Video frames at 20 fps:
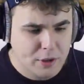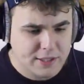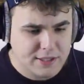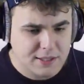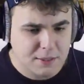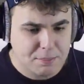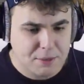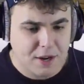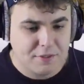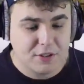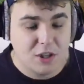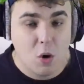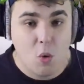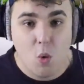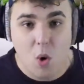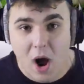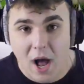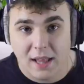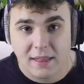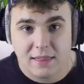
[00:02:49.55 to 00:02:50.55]
bo jest naprawdę
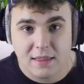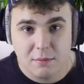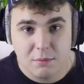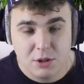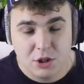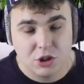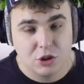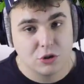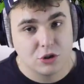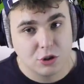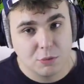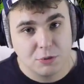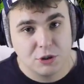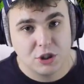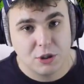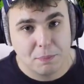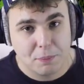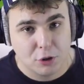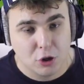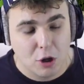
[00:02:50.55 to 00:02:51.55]
ładny, mi się
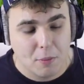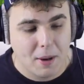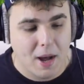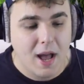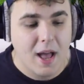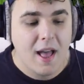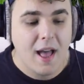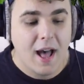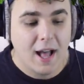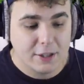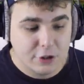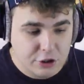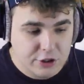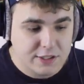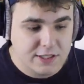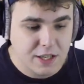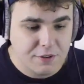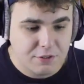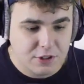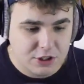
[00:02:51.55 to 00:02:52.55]
osobiście podoba, a to
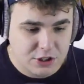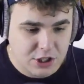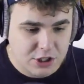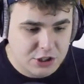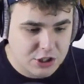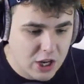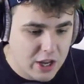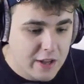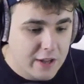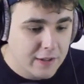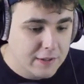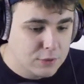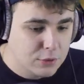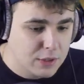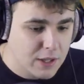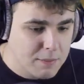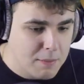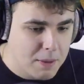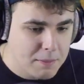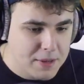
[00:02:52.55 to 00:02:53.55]
jest najważniejsze
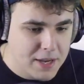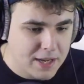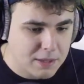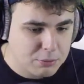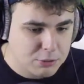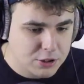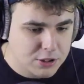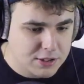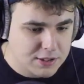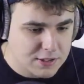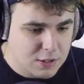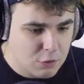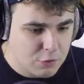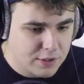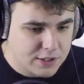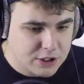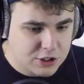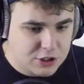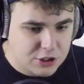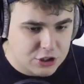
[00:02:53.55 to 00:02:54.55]
Tutaj mamy, jak możecie
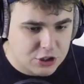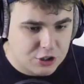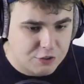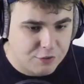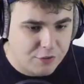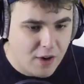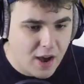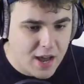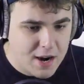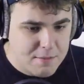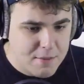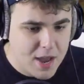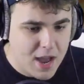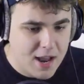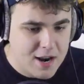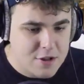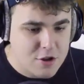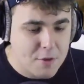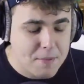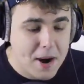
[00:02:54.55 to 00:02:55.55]
zauważyć, jeszcze farmę,
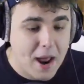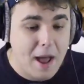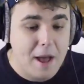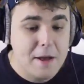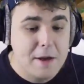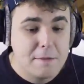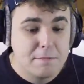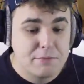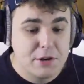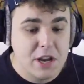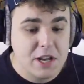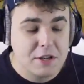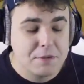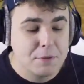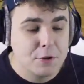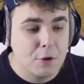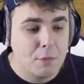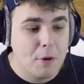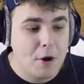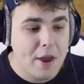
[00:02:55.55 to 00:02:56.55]
ale dobra,
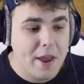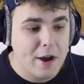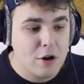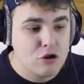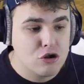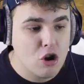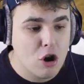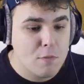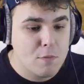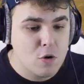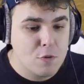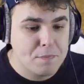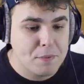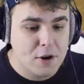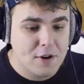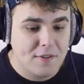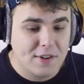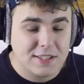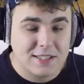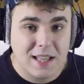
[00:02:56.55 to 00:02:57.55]
przejdźmy do mojego domu,
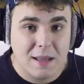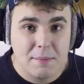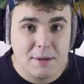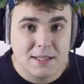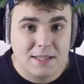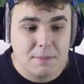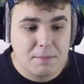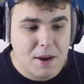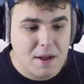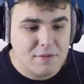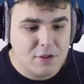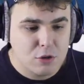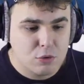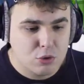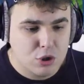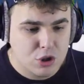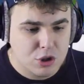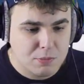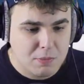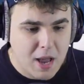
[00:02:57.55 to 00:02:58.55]
ponieważ tam jest naprawdę
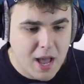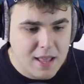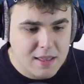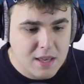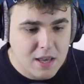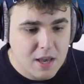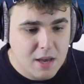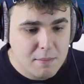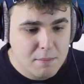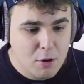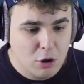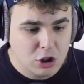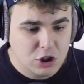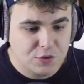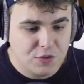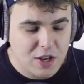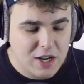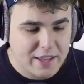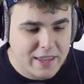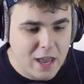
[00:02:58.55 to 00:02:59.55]
dużo zmian
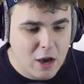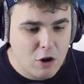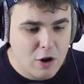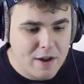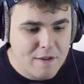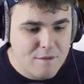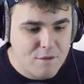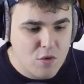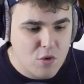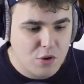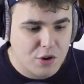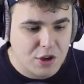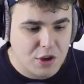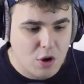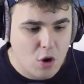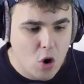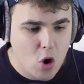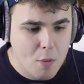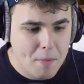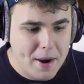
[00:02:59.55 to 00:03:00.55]
Most wielkiego MWK
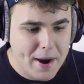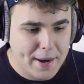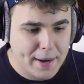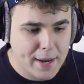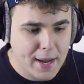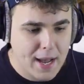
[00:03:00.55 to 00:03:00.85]
oh my